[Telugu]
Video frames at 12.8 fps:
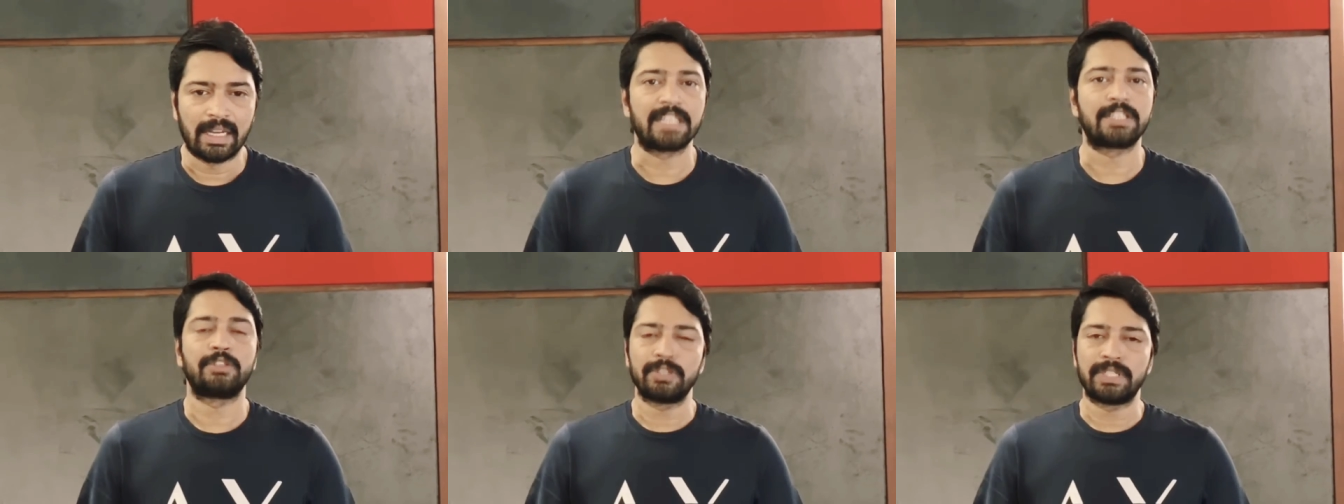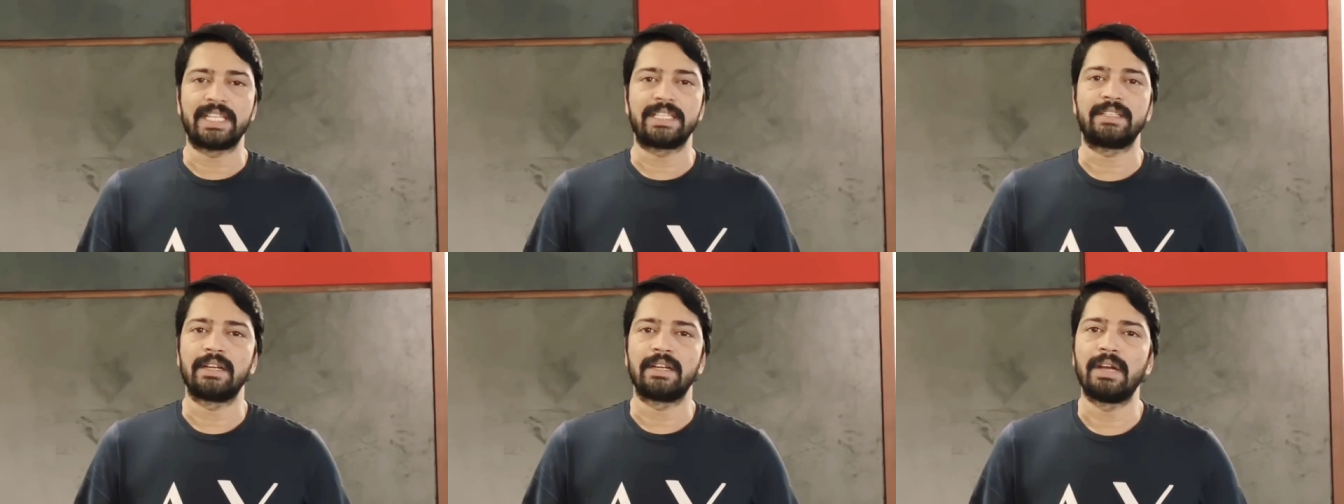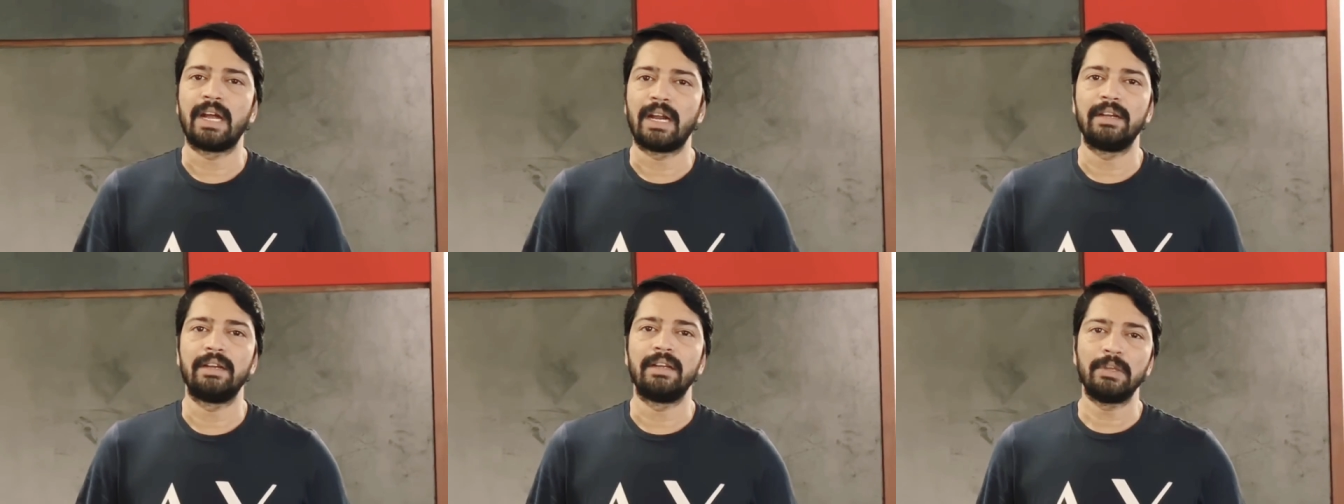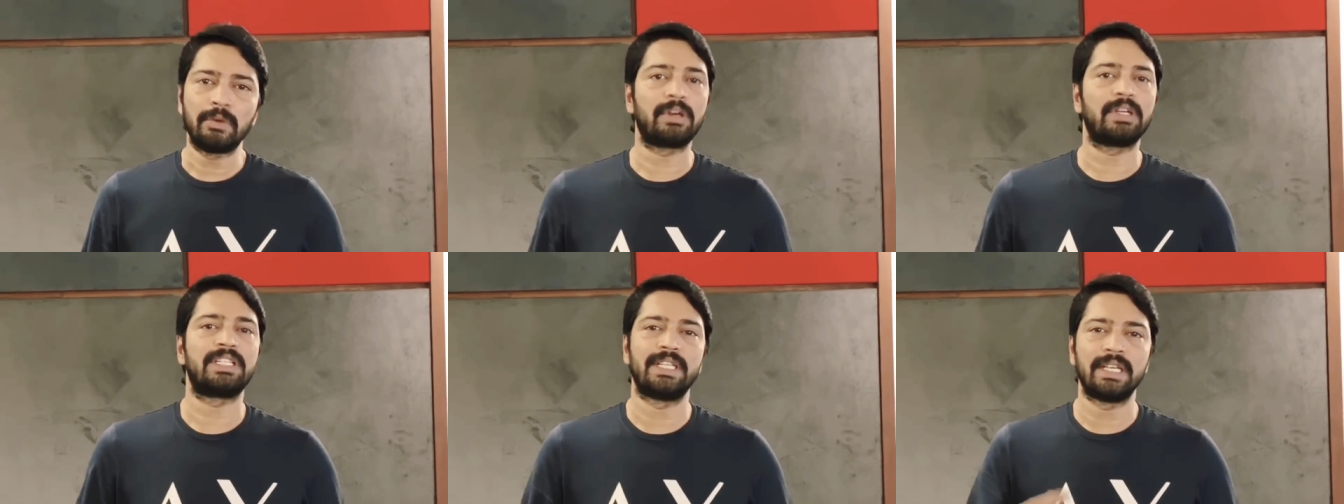ఆశతో చేస్తున్నాను అండ్
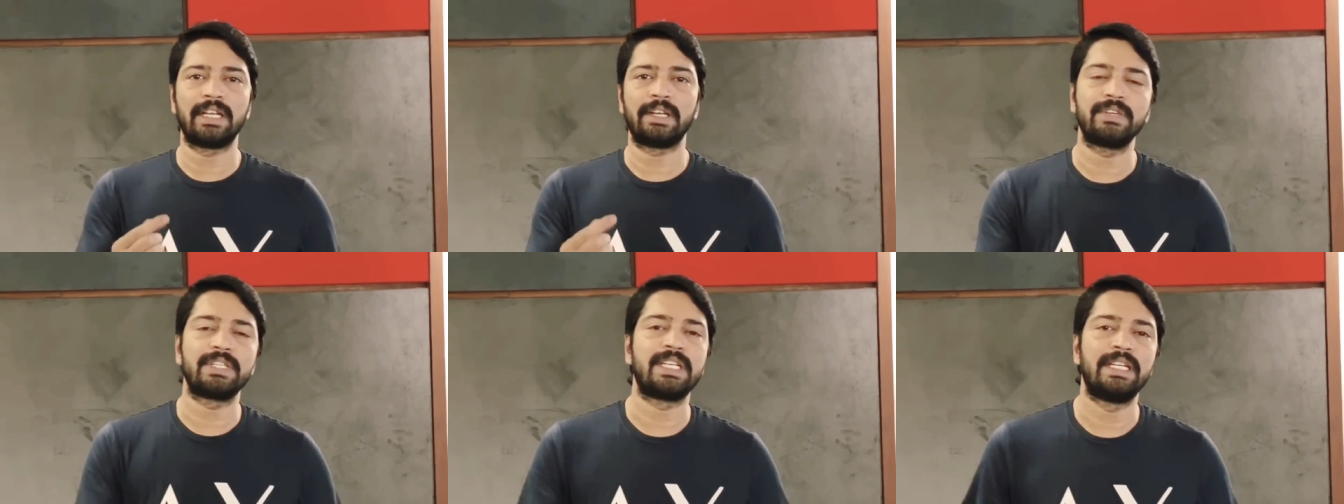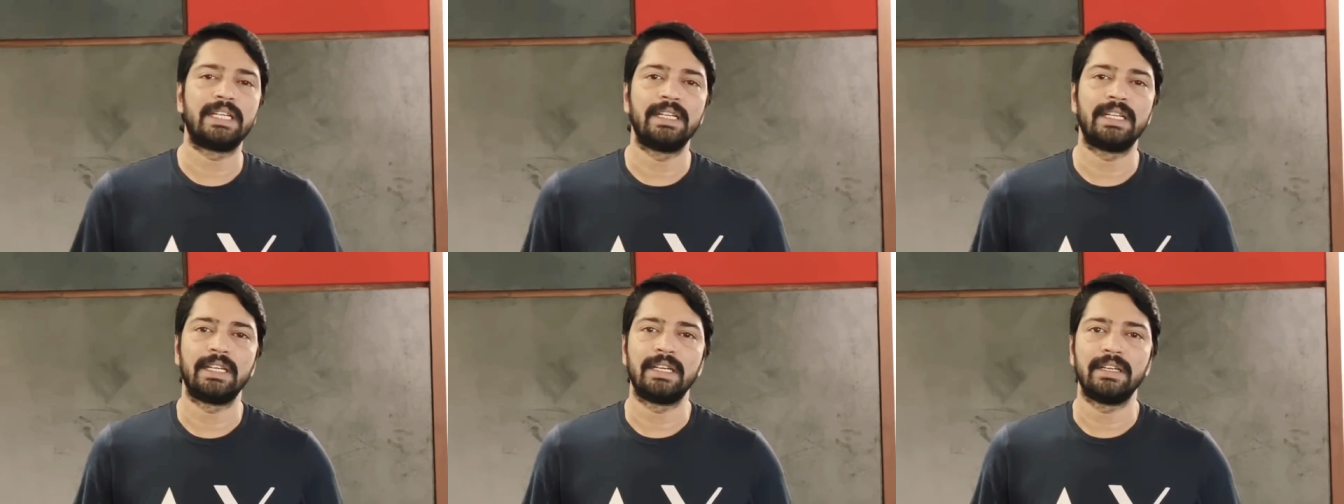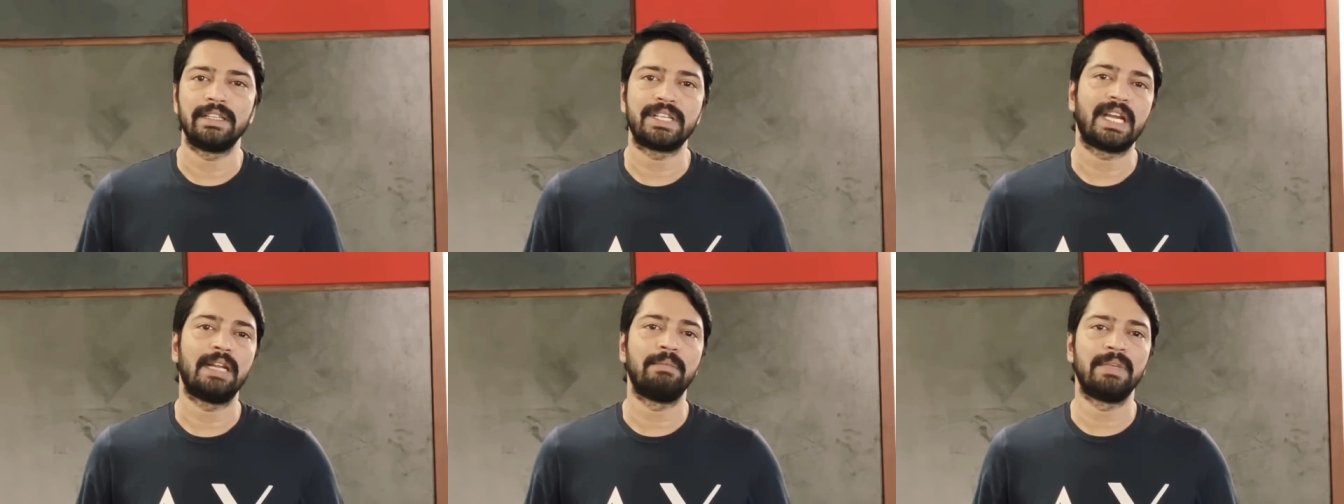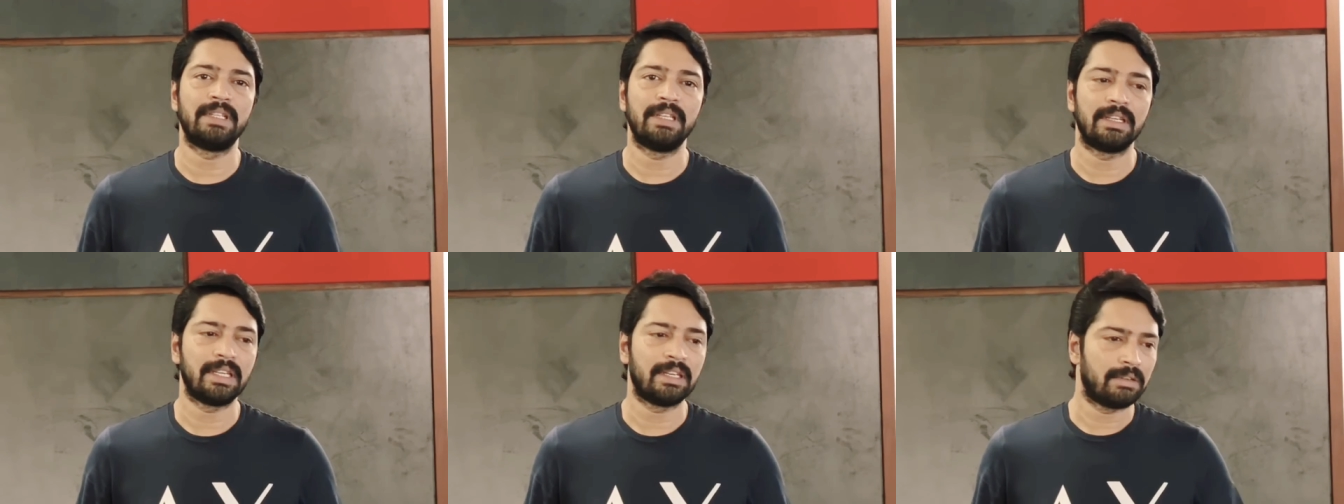ఇంకొక చిన్న రిక్వెస్ట్ ఏంటంటేనండి చాలామంది
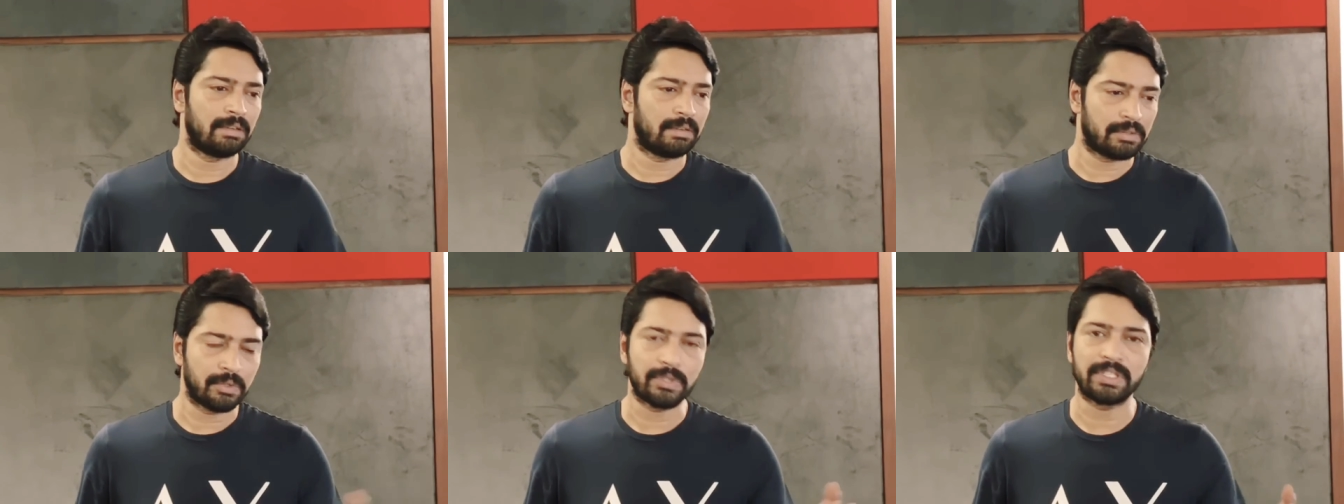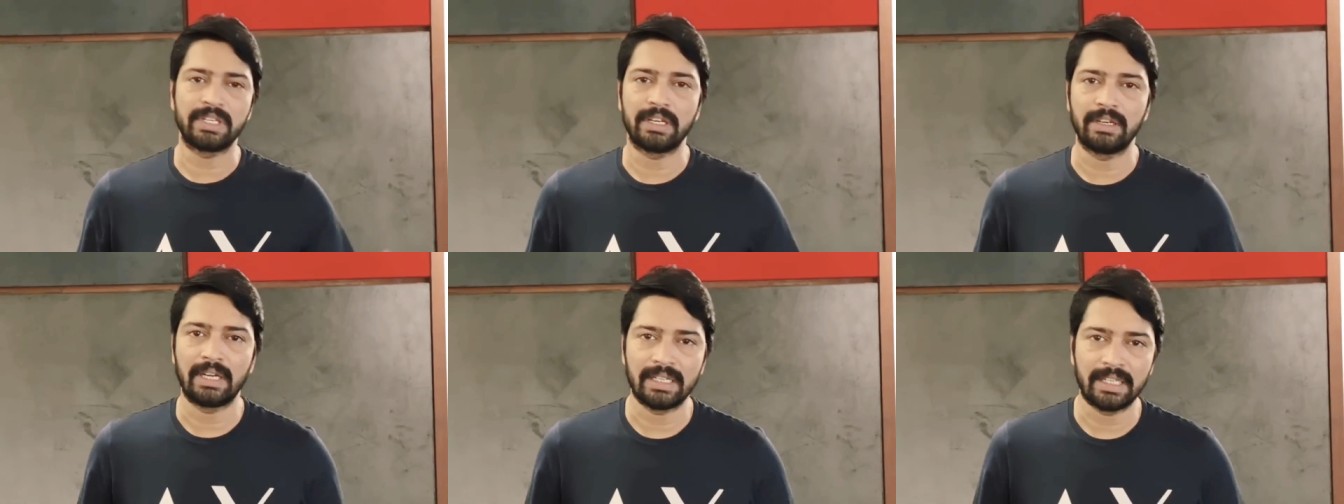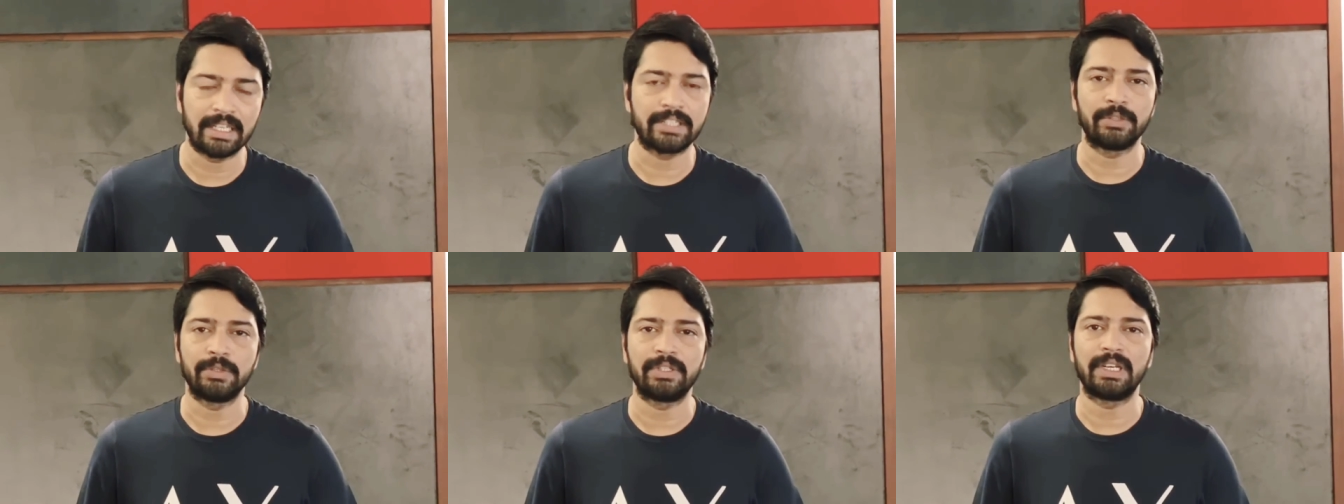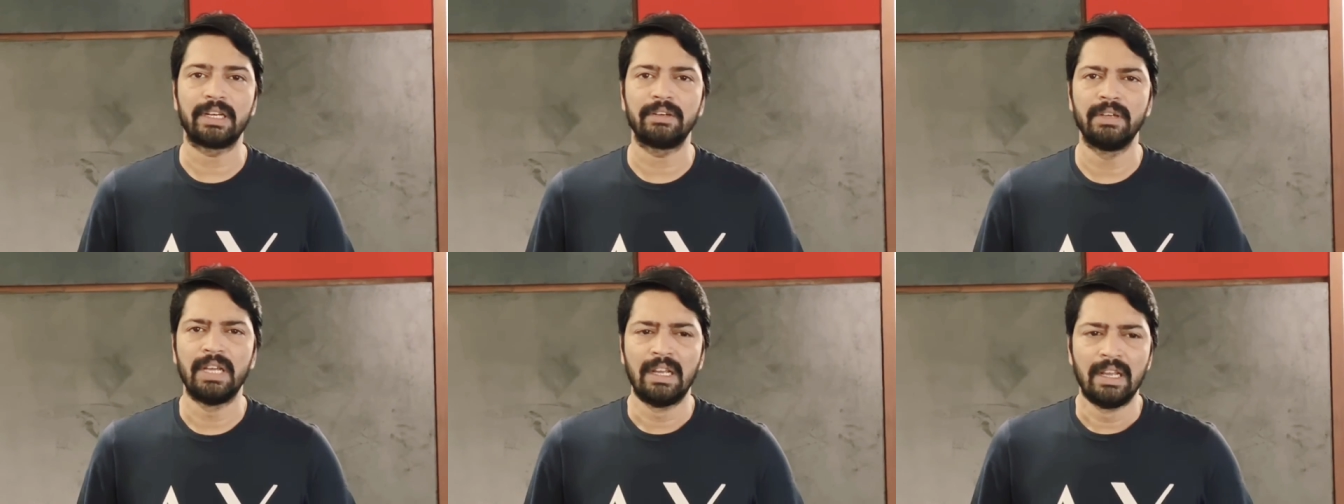నేను చూస్తున్నాను ఆర్టికల్ చదువుతున్నాను